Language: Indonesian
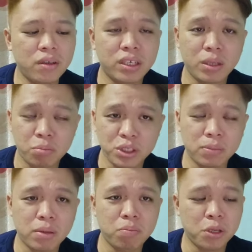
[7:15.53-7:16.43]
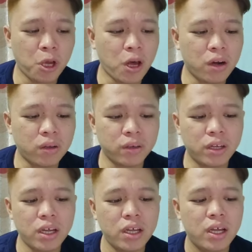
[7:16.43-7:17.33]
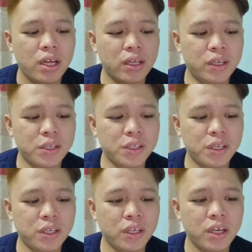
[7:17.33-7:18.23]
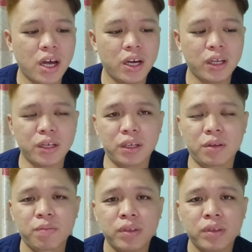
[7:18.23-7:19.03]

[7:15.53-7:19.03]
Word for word: di pejabat PKR Kedah di sini hari ini.